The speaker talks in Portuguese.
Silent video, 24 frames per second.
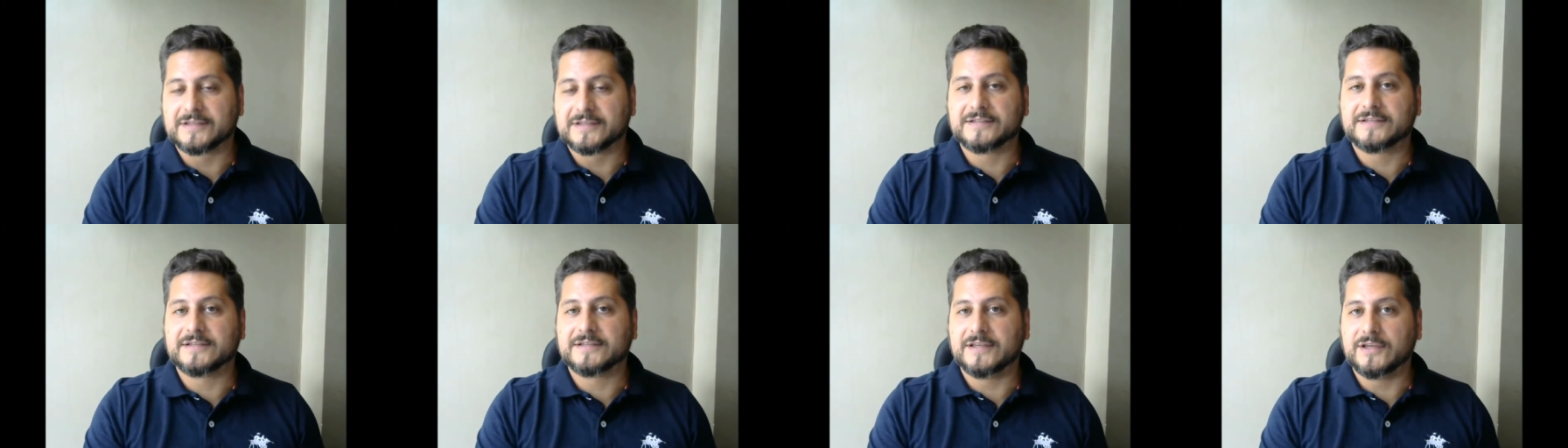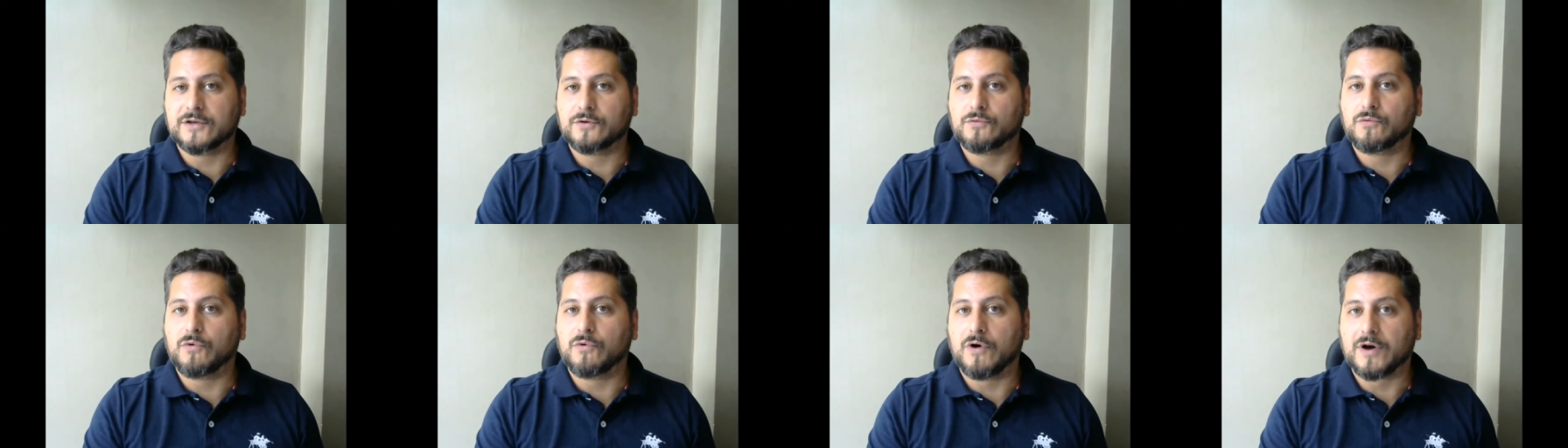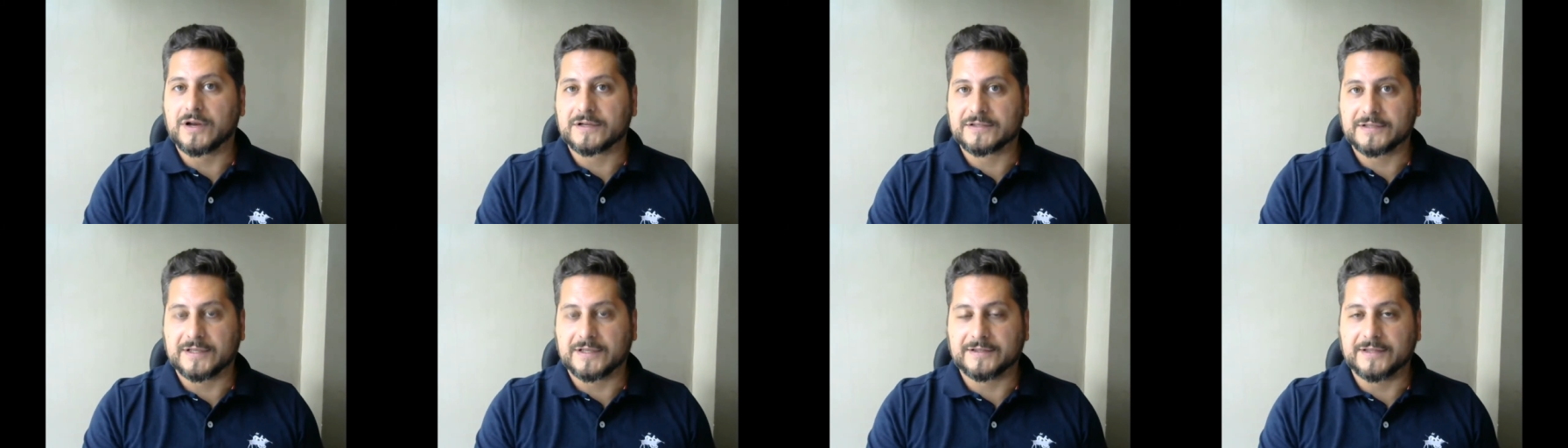5
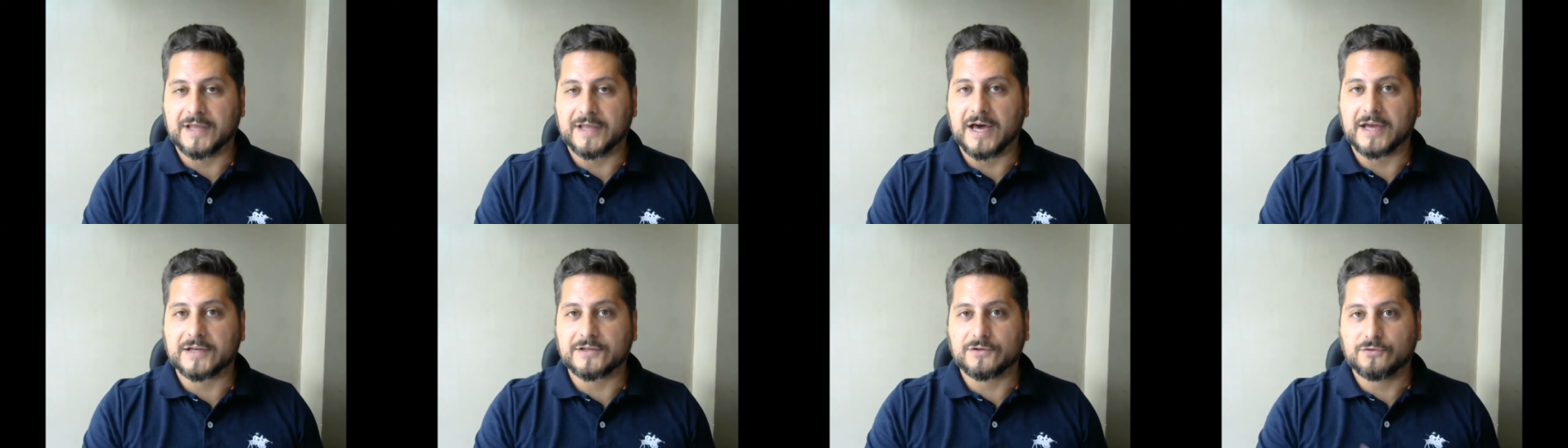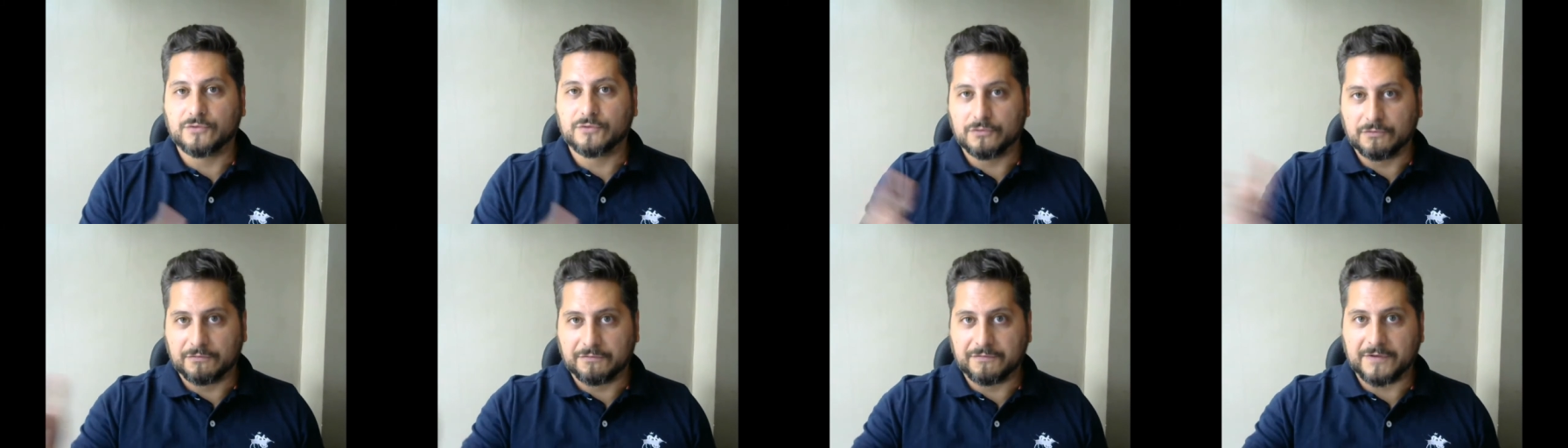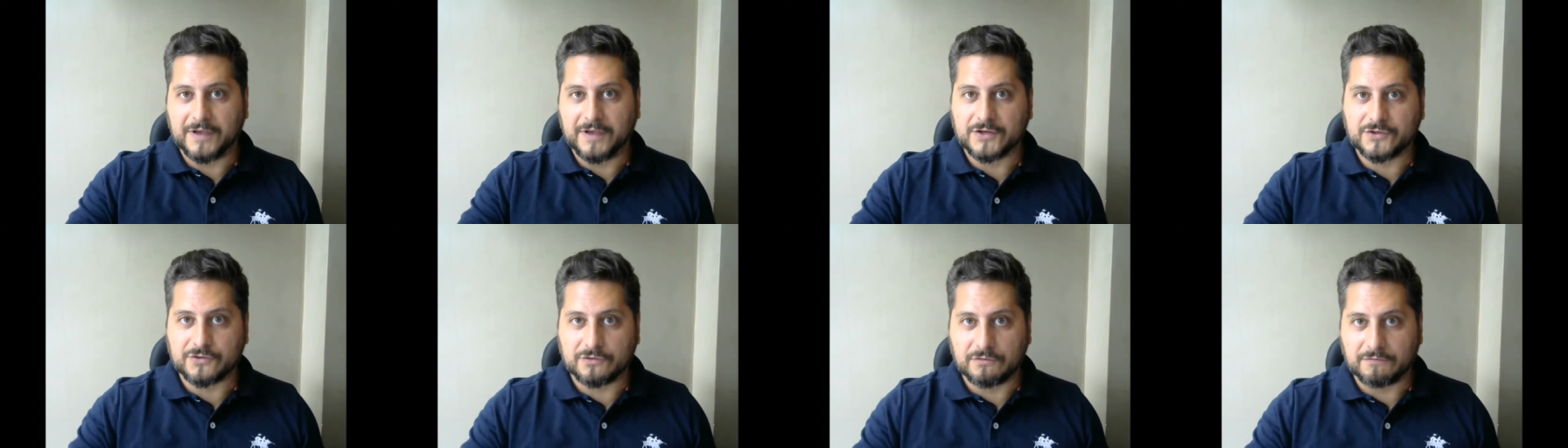horas da tarde, quando
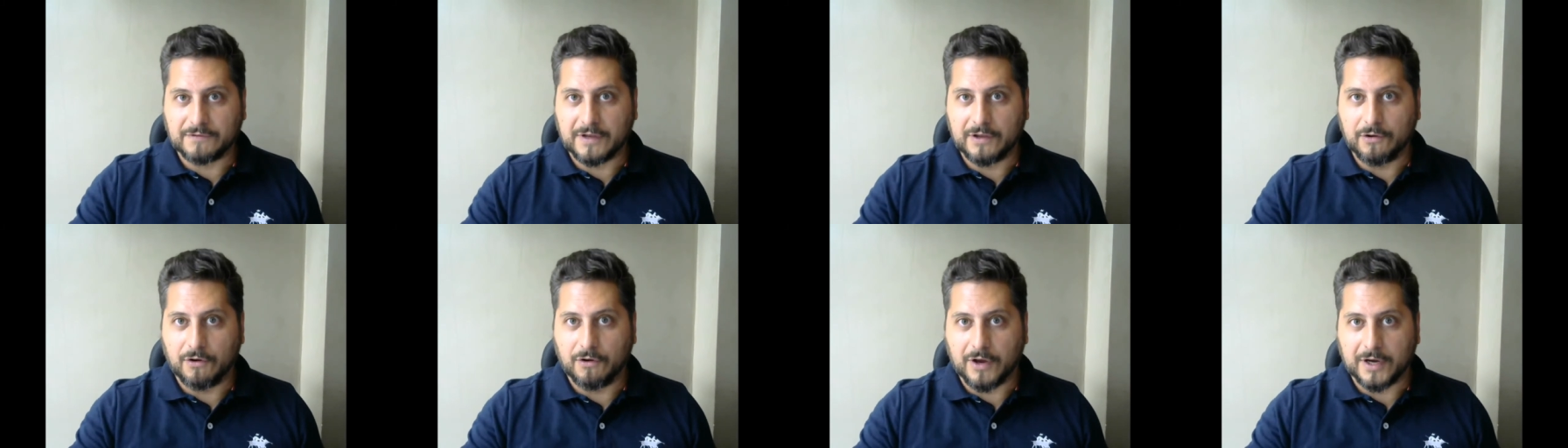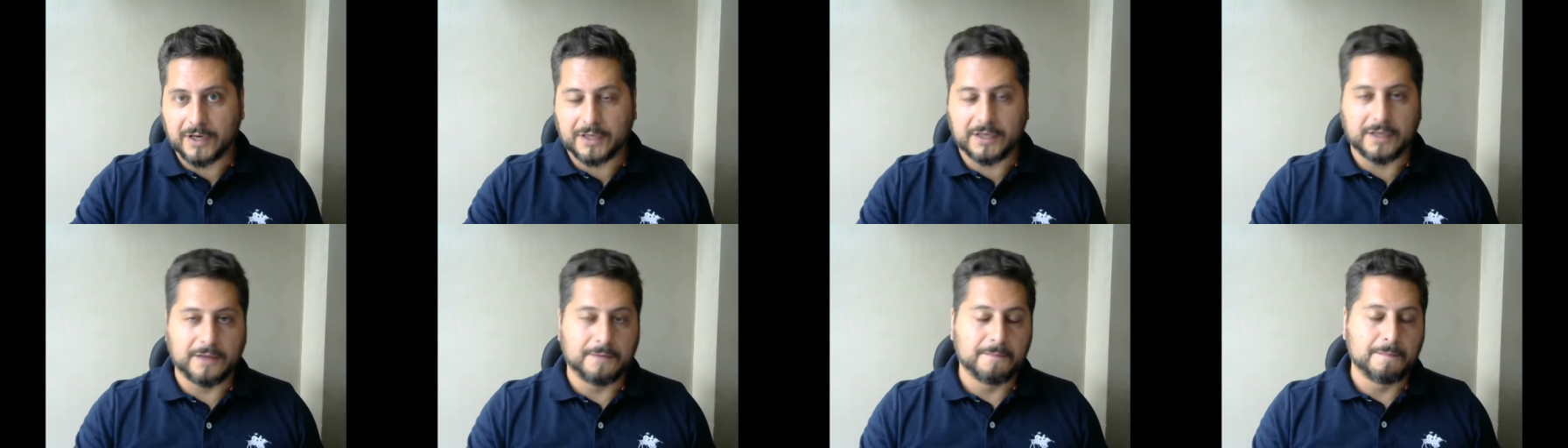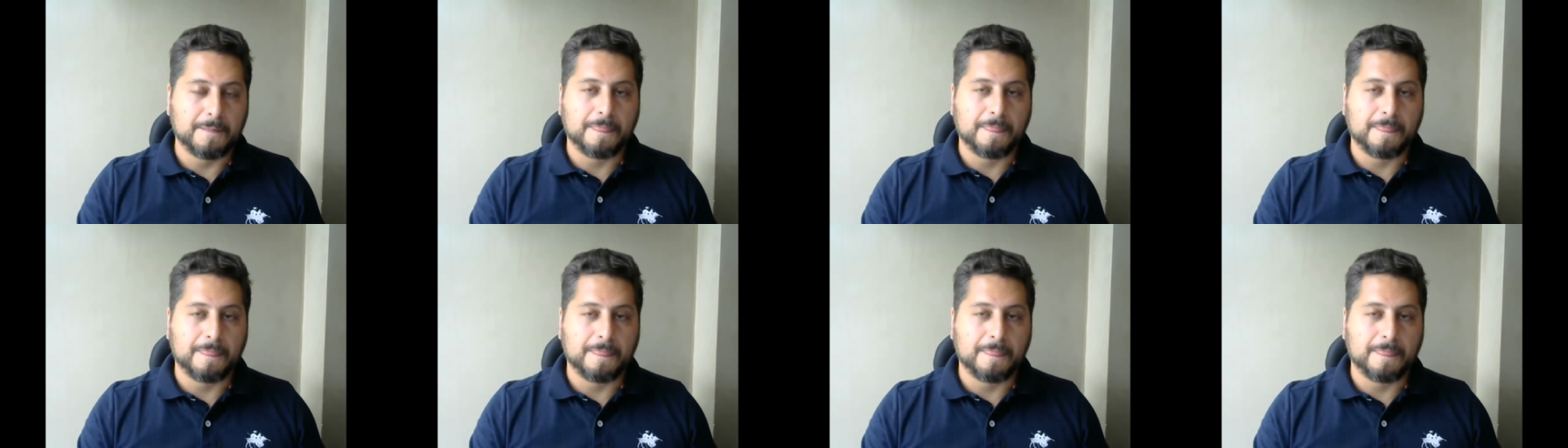fecha Nova York.